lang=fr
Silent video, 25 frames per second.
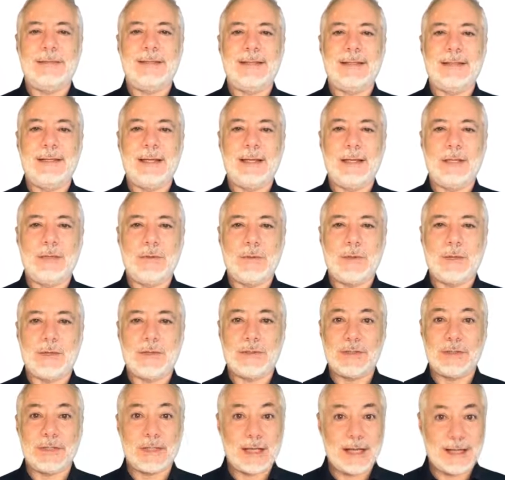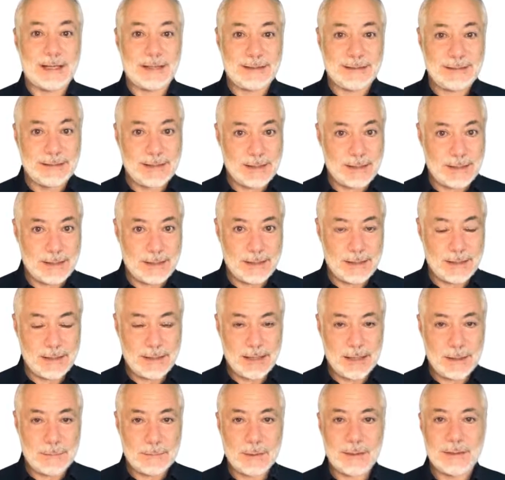Il y a la douleur généralisée,
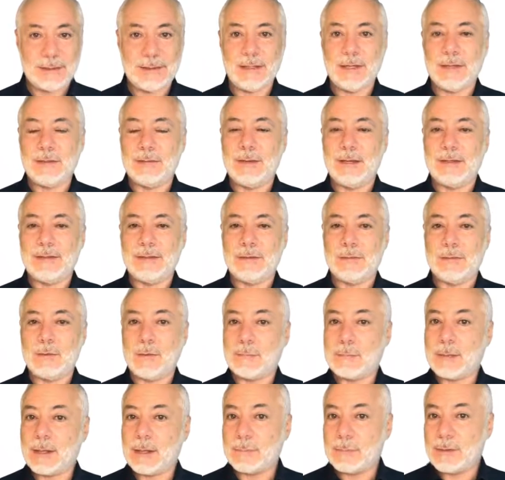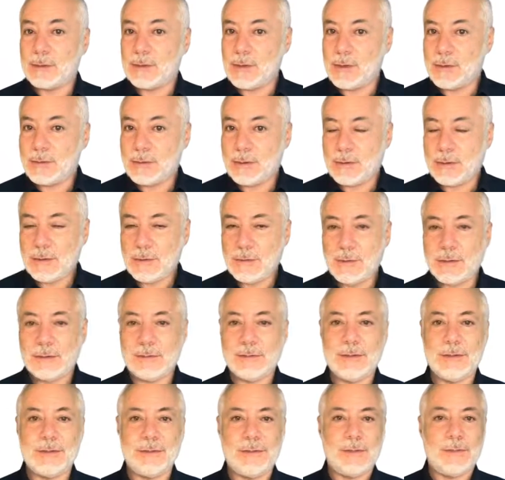il peut y avoir des troubles impliquant de
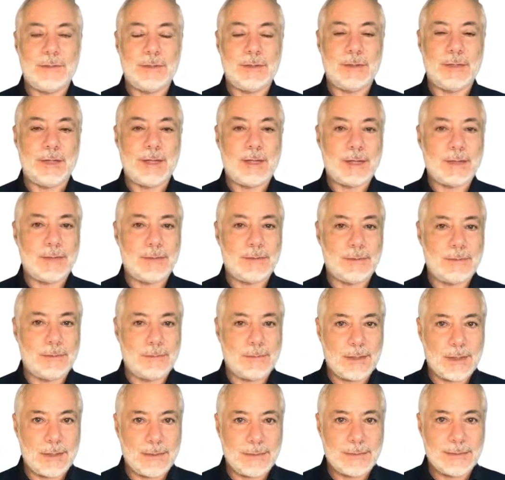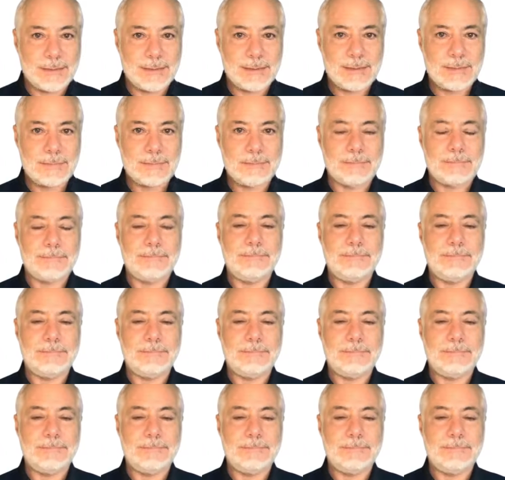nombreuses régions du corps, mais aussi